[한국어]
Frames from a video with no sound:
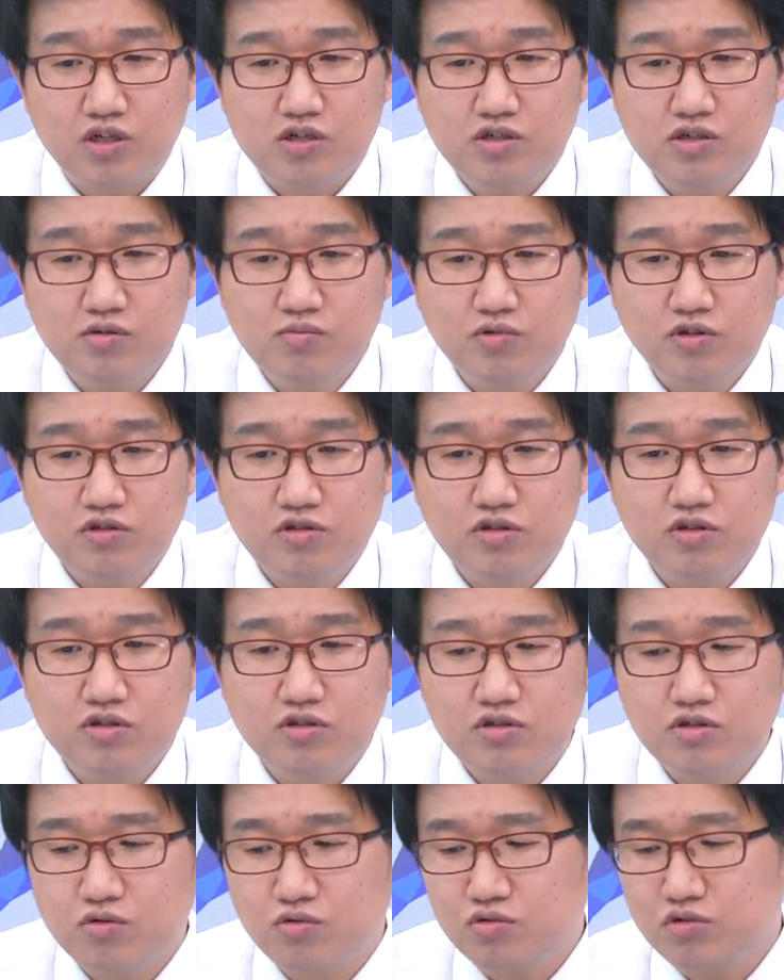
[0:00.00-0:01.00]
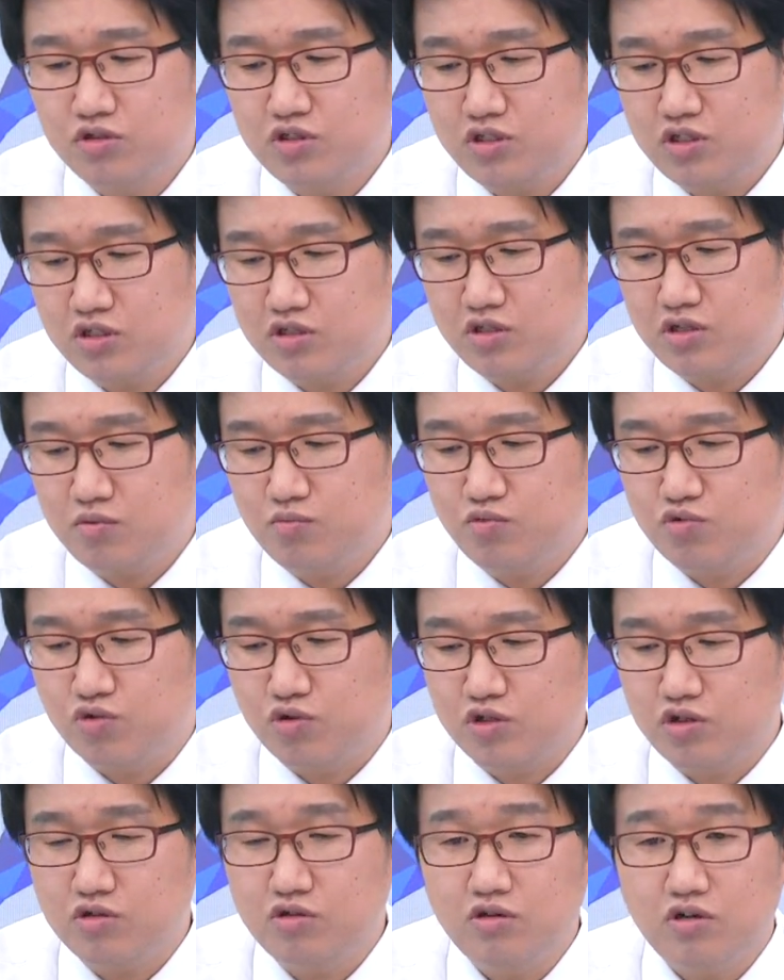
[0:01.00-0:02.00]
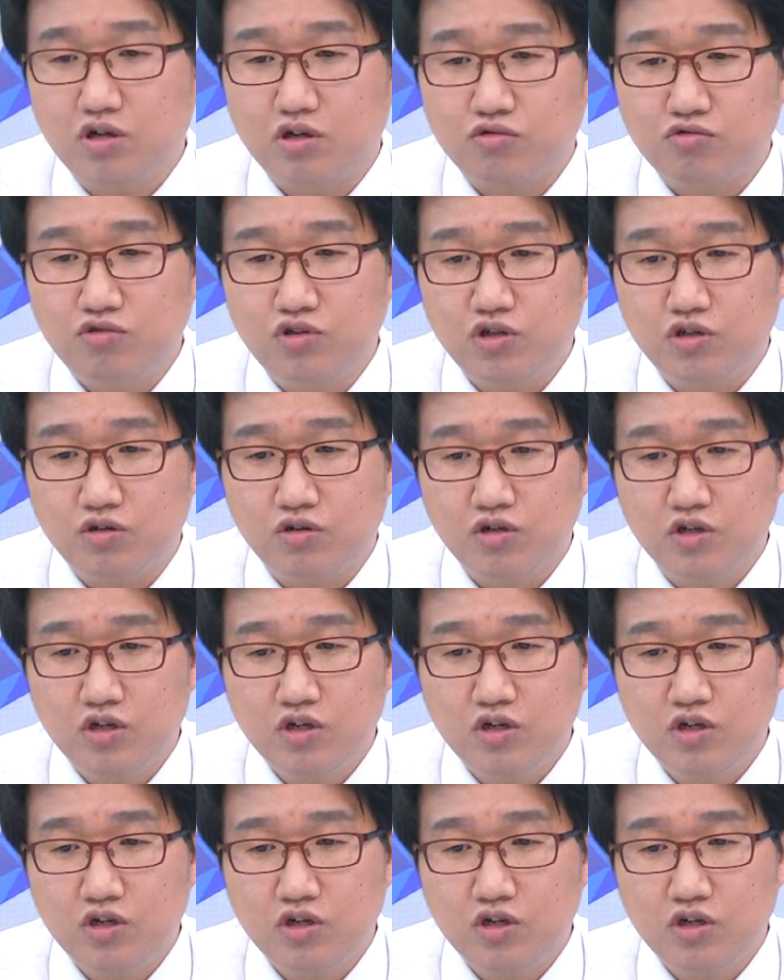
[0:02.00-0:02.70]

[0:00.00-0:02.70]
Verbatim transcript: LG 머트리얼즈 오늘 시장 참 좋았던 것 같고요.